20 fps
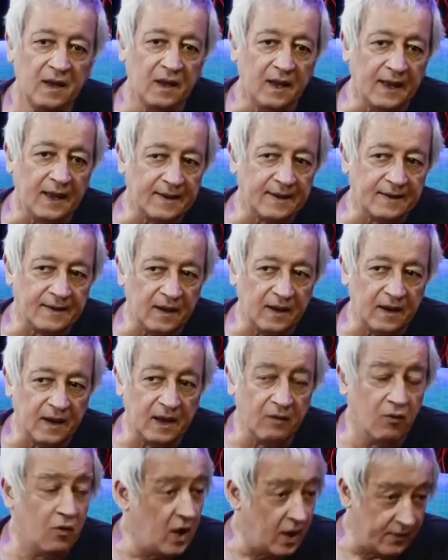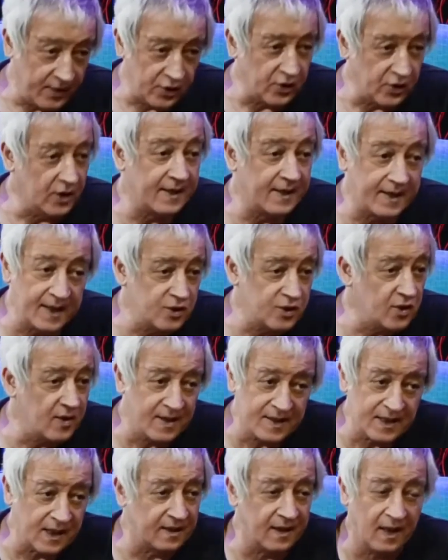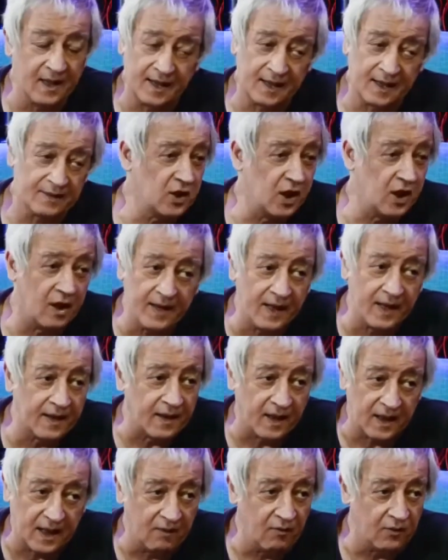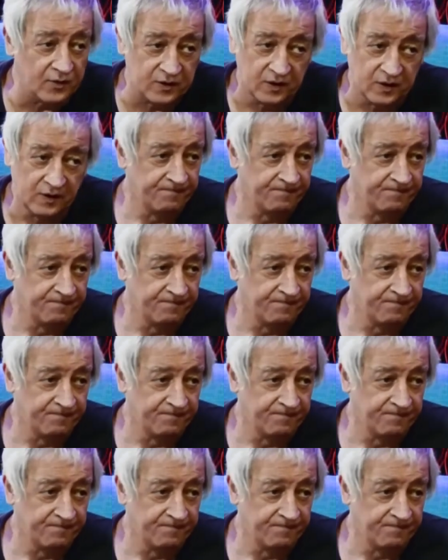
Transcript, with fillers: Este, hemos abierto la inscripción, así que está la inscripción abierta, digamos,